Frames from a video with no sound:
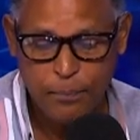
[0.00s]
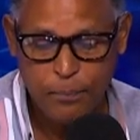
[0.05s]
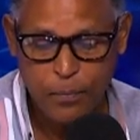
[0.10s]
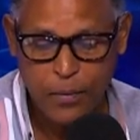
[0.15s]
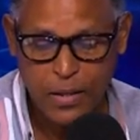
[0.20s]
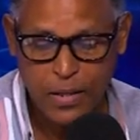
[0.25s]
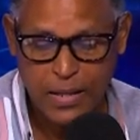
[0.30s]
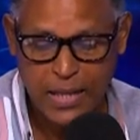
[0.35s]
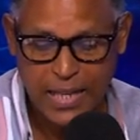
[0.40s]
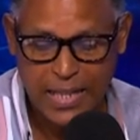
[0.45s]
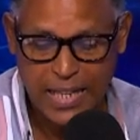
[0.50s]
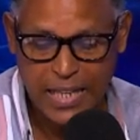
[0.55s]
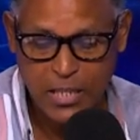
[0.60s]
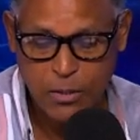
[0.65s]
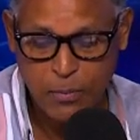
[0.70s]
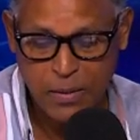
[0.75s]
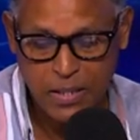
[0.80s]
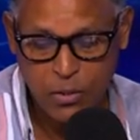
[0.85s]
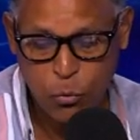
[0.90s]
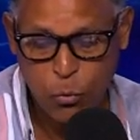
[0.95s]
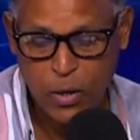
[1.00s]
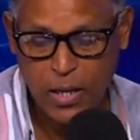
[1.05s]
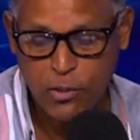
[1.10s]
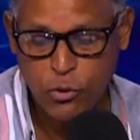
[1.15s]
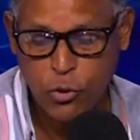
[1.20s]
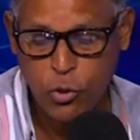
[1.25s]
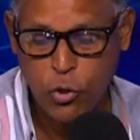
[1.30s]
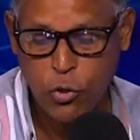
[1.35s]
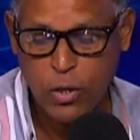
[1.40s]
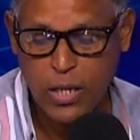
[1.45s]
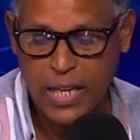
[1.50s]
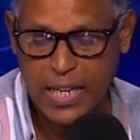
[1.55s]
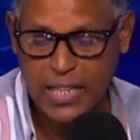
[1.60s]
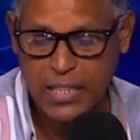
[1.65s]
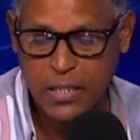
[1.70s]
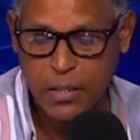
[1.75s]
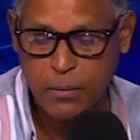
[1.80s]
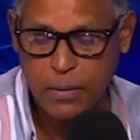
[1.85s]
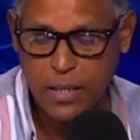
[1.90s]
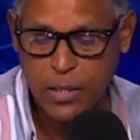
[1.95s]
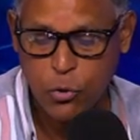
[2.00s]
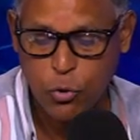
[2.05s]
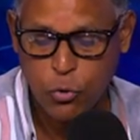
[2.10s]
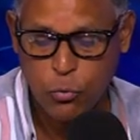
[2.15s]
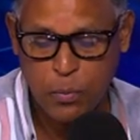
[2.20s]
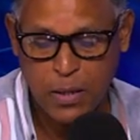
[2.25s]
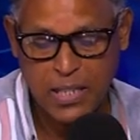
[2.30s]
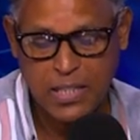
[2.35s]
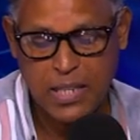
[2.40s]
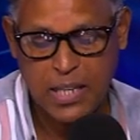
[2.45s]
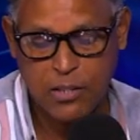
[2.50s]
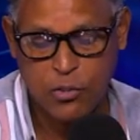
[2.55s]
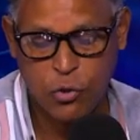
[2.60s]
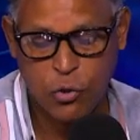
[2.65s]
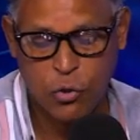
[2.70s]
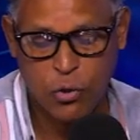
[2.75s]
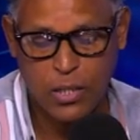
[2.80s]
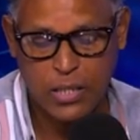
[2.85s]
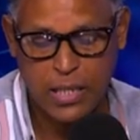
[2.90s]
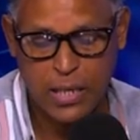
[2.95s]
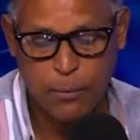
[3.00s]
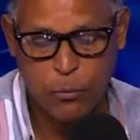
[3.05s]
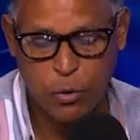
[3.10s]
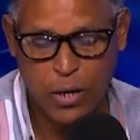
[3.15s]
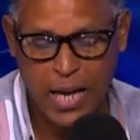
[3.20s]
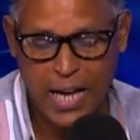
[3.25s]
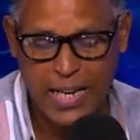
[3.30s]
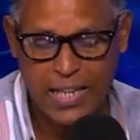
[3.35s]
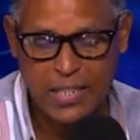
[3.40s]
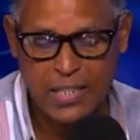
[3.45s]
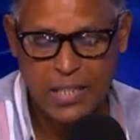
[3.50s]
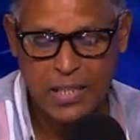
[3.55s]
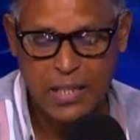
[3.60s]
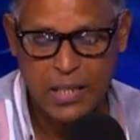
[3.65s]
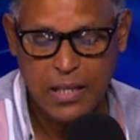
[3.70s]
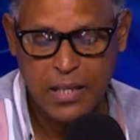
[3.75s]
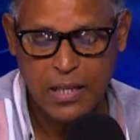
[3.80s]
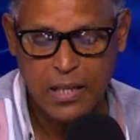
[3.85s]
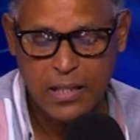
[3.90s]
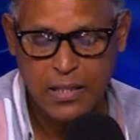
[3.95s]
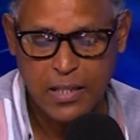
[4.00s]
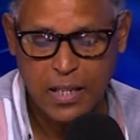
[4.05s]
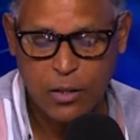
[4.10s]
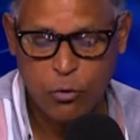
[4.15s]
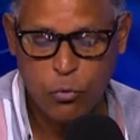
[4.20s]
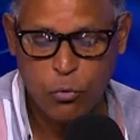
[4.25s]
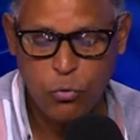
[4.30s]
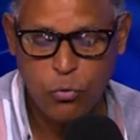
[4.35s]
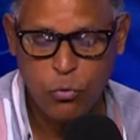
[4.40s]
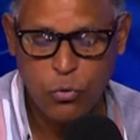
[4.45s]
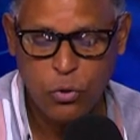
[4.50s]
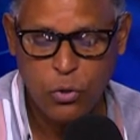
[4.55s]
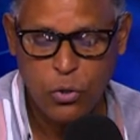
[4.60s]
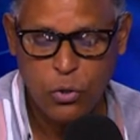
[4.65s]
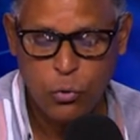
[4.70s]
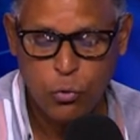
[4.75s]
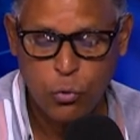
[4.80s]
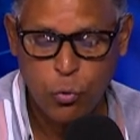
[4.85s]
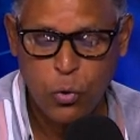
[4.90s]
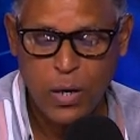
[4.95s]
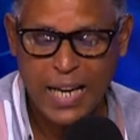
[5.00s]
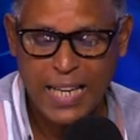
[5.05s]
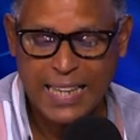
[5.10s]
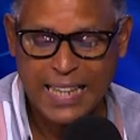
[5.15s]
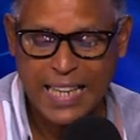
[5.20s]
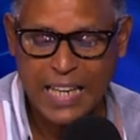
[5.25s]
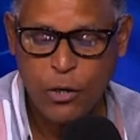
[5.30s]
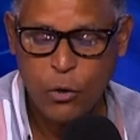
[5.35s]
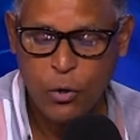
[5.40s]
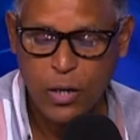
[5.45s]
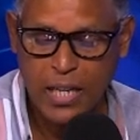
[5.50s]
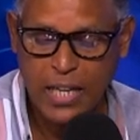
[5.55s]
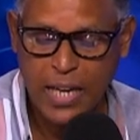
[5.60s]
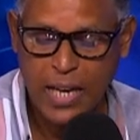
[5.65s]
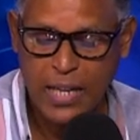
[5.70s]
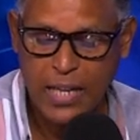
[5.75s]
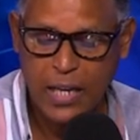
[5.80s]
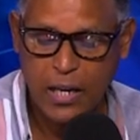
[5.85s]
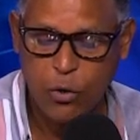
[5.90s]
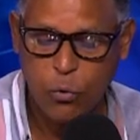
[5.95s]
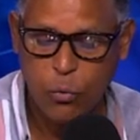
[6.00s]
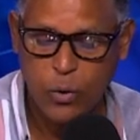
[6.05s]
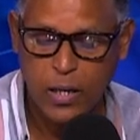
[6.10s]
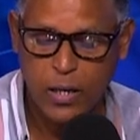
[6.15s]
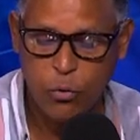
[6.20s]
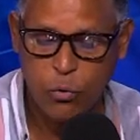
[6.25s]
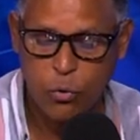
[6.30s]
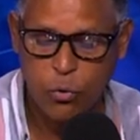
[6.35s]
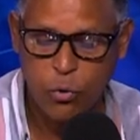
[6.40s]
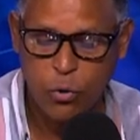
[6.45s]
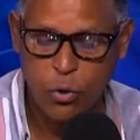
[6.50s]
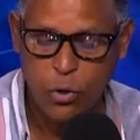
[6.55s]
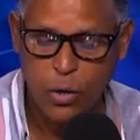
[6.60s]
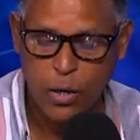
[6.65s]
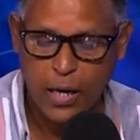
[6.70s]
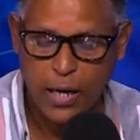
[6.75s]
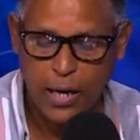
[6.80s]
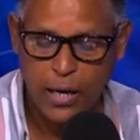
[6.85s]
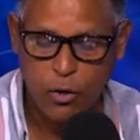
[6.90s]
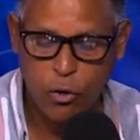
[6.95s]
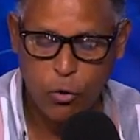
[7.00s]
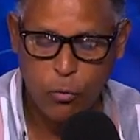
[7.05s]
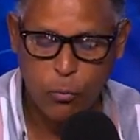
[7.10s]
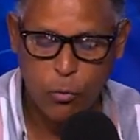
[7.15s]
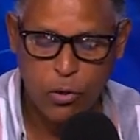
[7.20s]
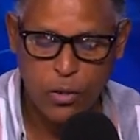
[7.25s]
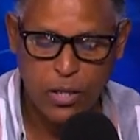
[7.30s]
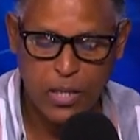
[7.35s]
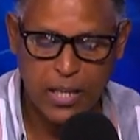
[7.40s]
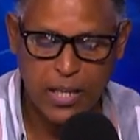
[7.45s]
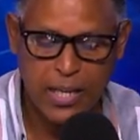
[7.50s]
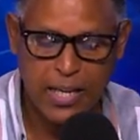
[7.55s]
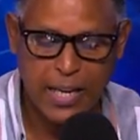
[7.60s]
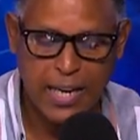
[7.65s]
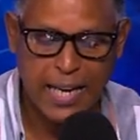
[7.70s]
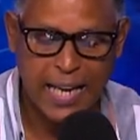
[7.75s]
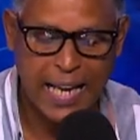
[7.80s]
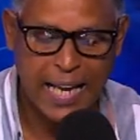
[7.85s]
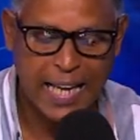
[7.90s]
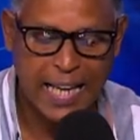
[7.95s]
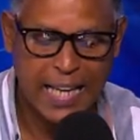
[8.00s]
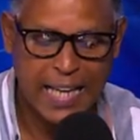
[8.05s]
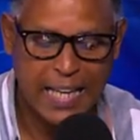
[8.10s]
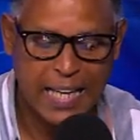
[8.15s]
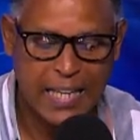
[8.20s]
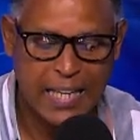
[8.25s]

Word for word: de desvinculación y recibir sus prestaciones laborales según su categoría y de acuerdo a cómo indica la ley.